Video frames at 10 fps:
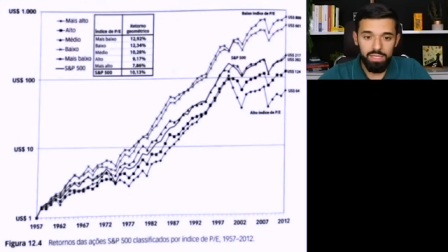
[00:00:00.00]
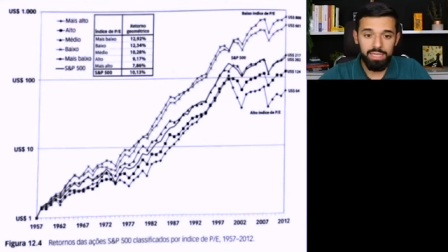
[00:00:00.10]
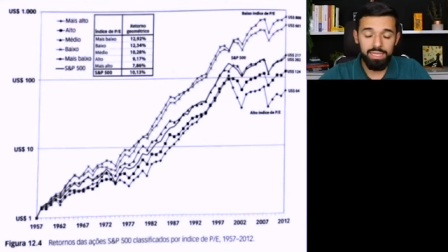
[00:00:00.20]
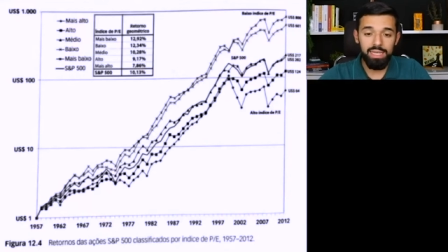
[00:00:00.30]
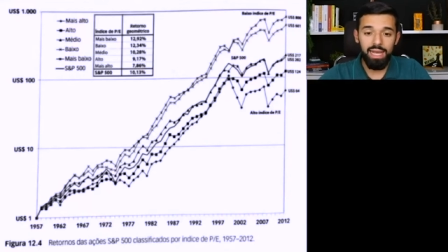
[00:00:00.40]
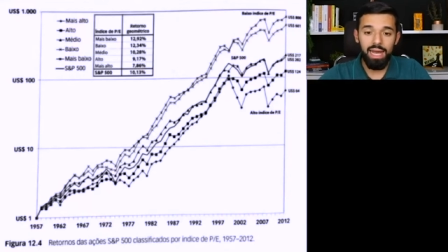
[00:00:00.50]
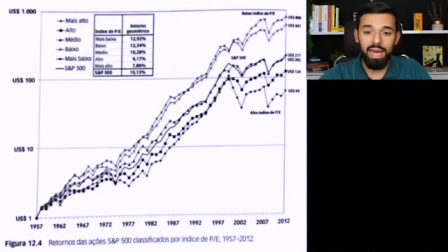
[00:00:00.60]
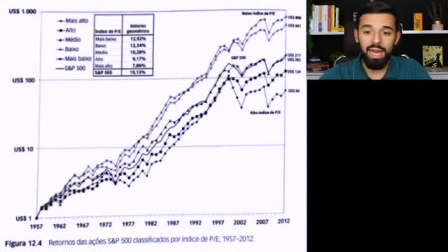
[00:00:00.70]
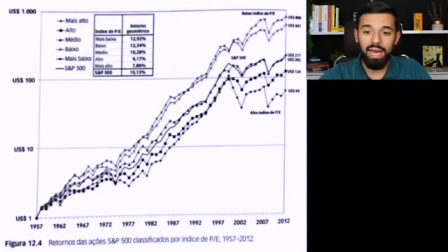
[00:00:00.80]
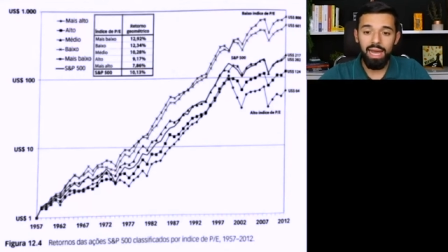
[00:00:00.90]
que
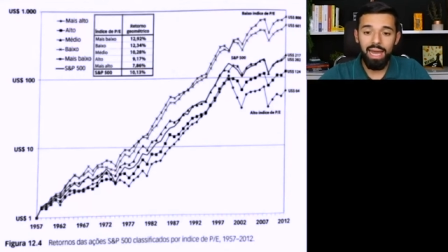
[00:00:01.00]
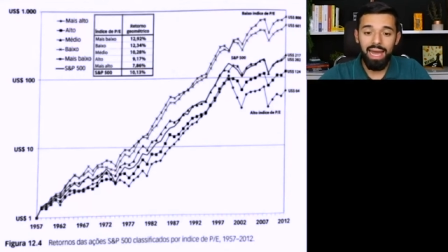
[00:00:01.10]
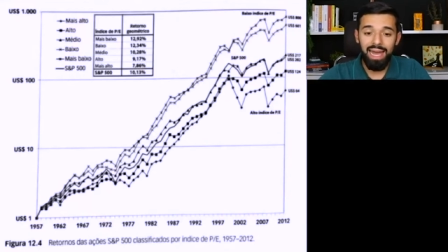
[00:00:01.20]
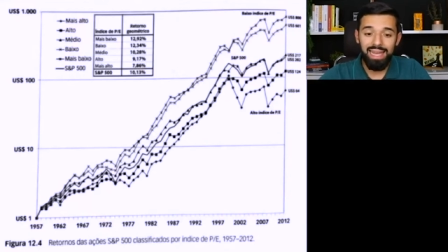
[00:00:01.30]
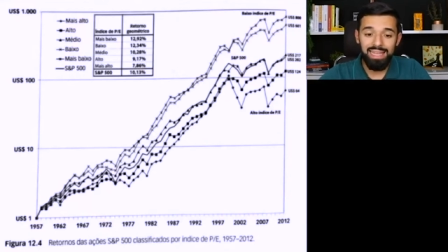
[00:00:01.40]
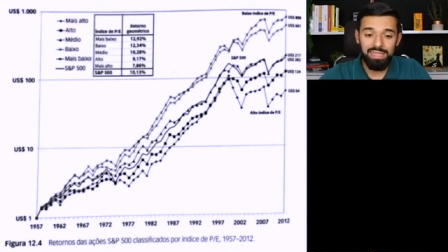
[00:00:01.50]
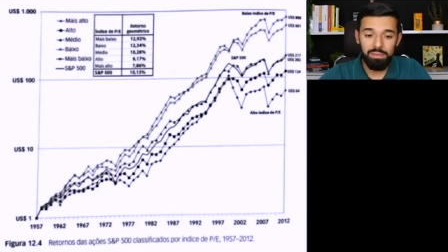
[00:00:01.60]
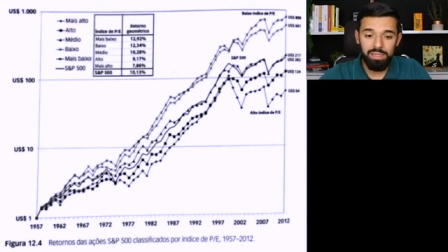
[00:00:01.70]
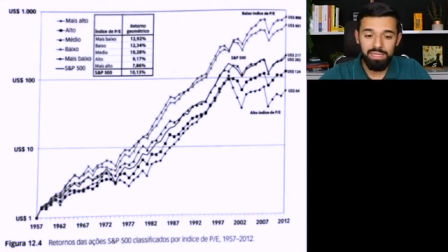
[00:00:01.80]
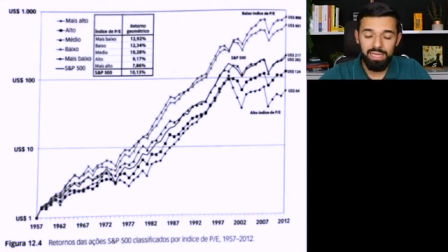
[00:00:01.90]
a, a
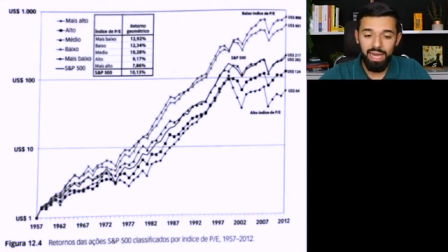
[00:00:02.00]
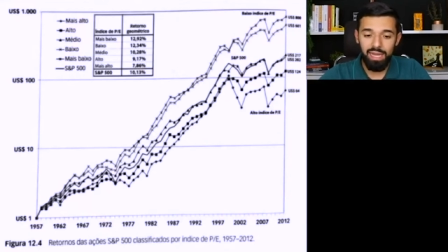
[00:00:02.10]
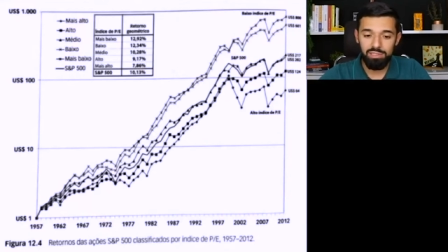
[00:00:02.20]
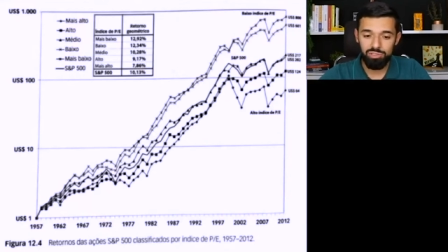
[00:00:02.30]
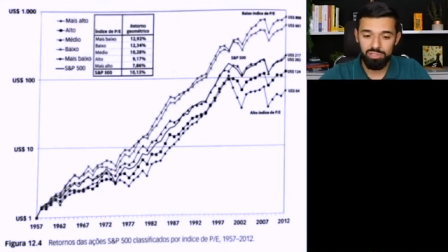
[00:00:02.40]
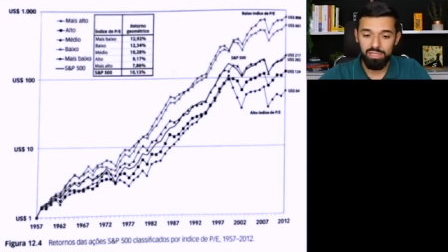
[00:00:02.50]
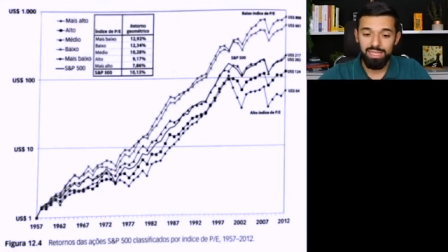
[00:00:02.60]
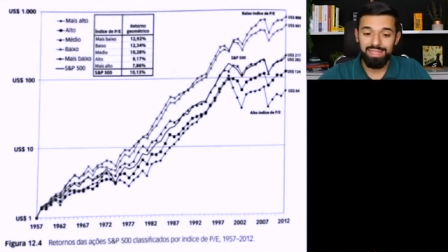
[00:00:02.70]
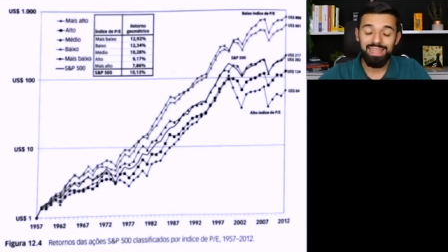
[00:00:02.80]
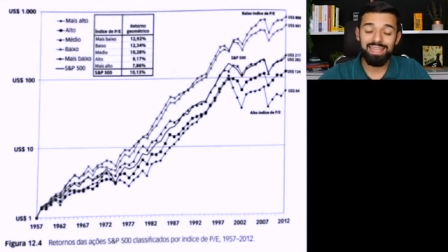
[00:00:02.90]
rentabilidade
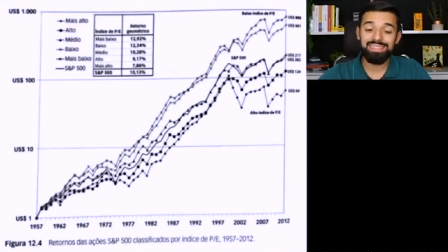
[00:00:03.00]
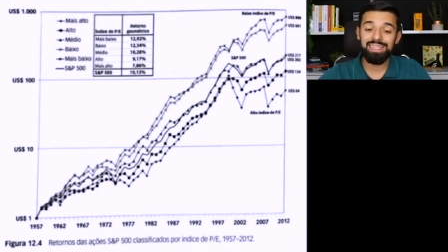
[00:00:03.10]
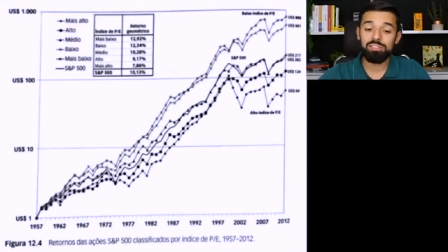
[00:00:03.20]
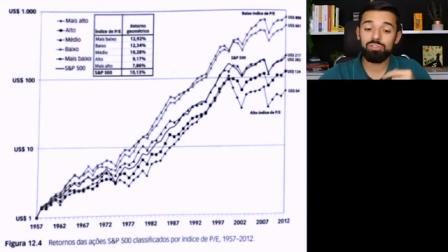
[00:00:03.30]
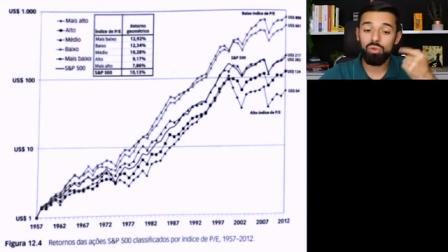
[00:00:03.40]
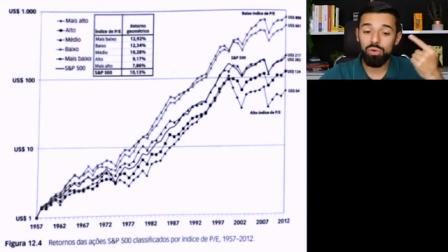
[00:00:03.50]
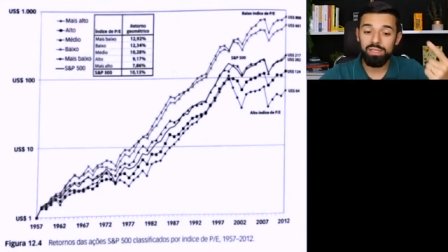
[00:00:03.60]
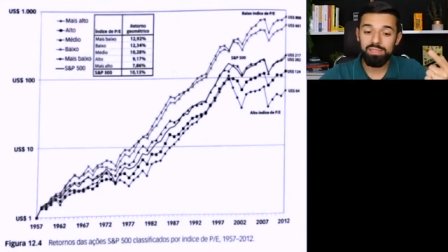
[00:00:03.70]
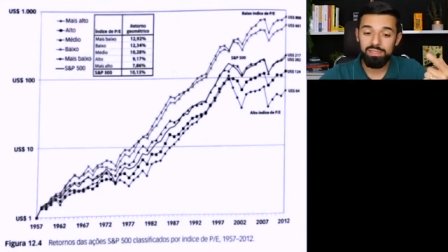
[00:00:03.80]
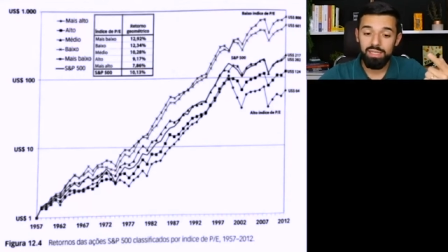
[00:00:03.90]
das
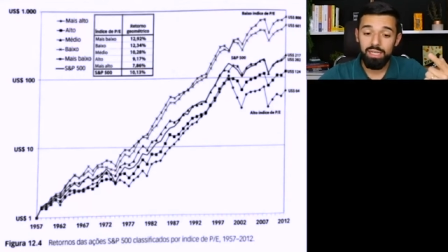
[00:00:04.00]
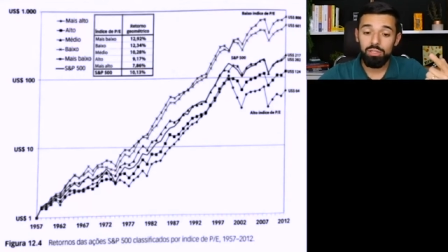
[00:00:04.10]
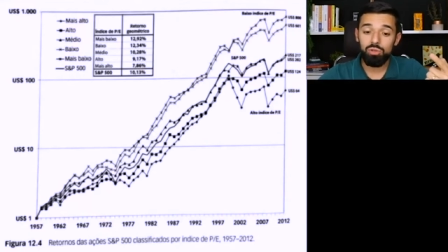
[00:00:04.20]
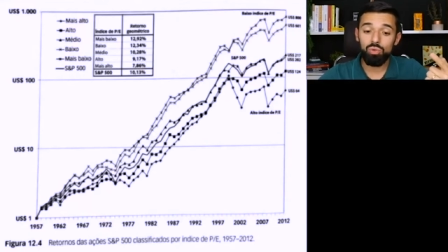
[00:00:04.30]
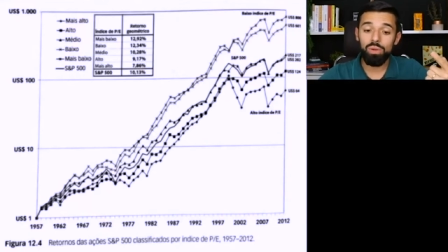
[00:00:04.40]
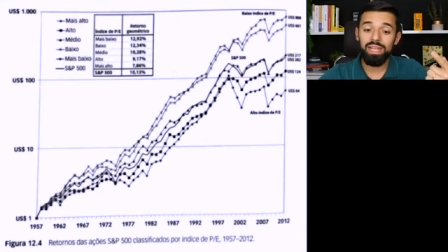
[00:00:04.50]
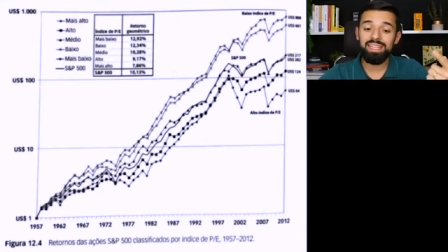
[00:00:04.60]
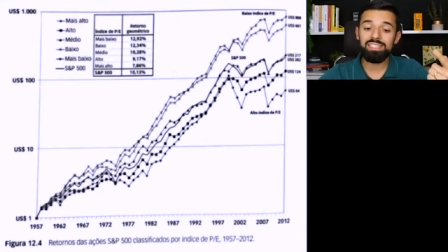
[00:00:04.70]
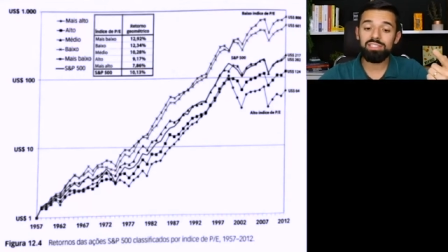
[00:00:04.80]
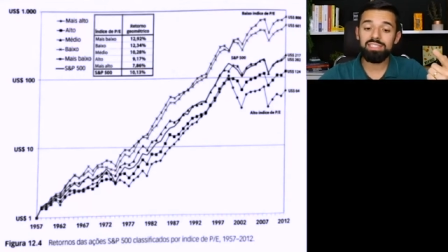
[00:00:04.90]
ações do
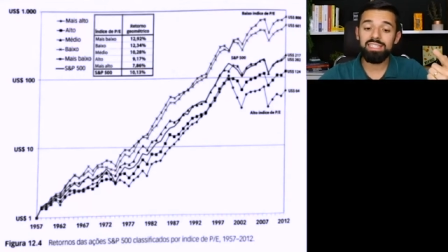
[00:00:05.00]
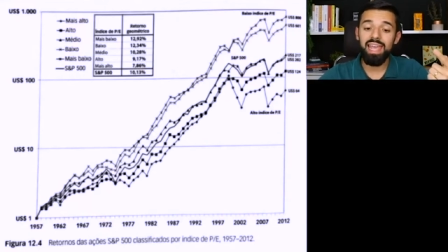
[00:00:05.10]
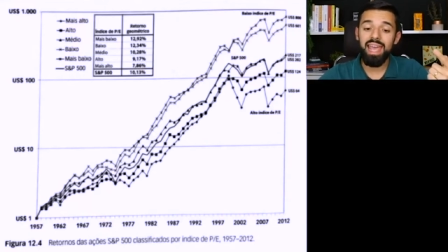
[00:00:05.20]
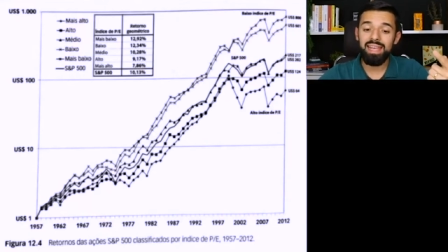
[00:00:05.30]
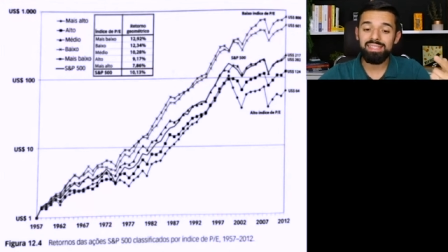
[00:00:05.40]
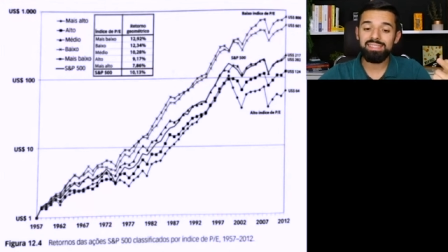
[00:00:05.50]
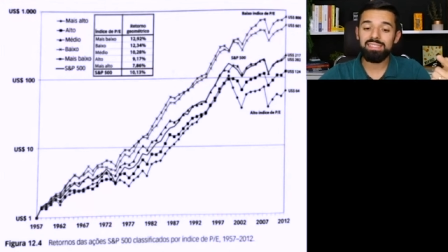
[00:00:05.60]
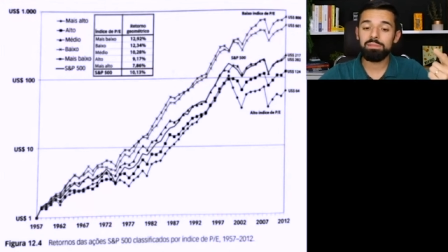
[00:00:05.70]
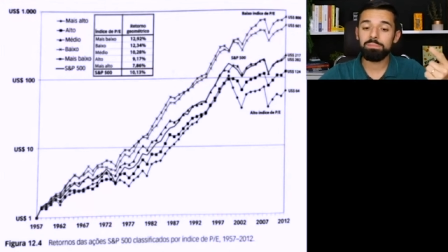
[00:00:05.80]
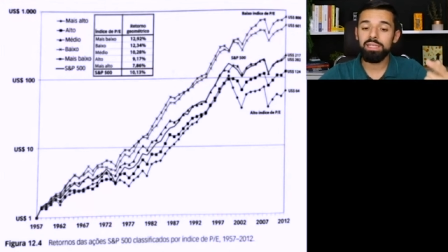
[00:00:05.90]
índice
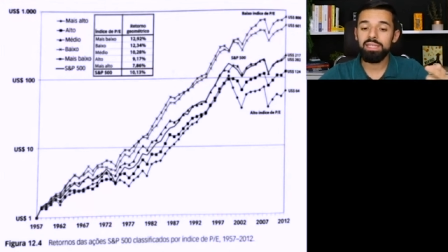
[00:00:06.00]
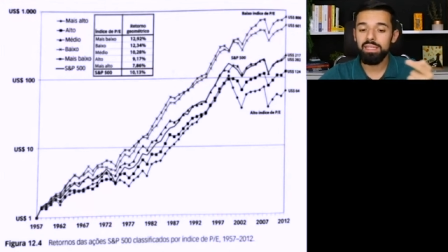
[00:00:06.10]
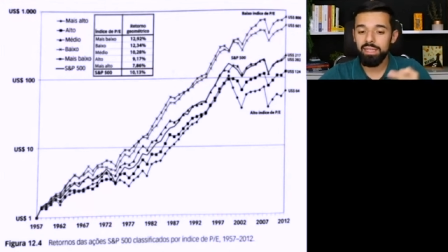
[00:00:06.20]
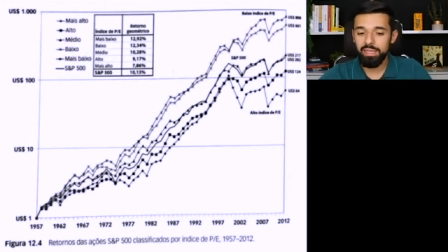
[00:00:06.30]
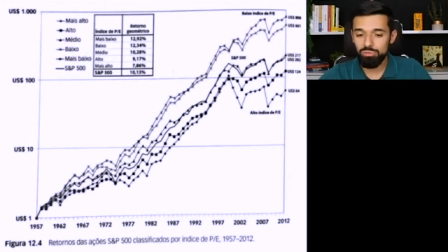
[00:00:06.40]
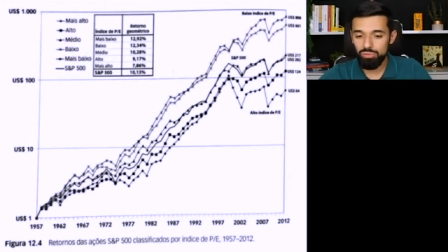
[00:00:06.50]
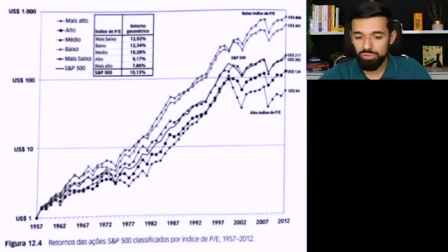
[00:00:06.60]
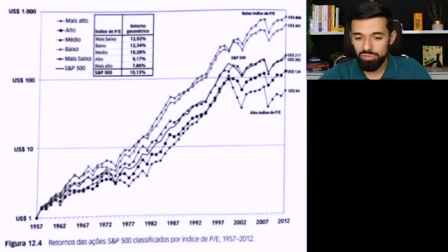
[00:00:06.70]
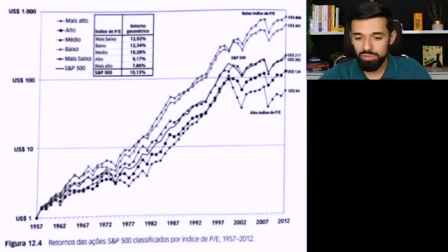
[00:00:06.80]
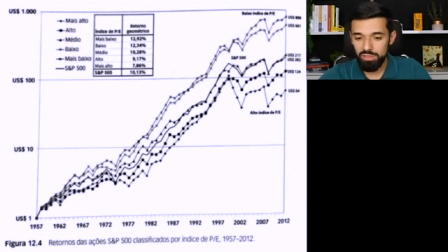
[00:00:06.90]
S&P
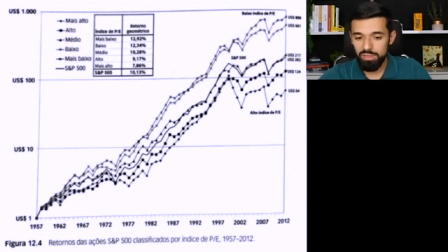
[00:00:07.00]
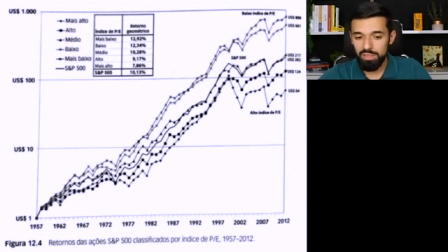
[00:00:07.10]
500